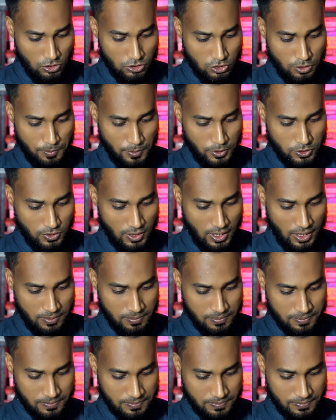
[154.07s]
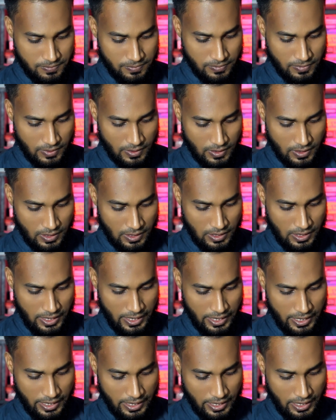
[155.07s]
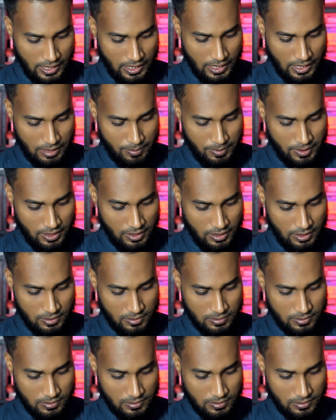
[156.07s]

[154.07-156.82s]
তো বন্ধুরা এখানে আমি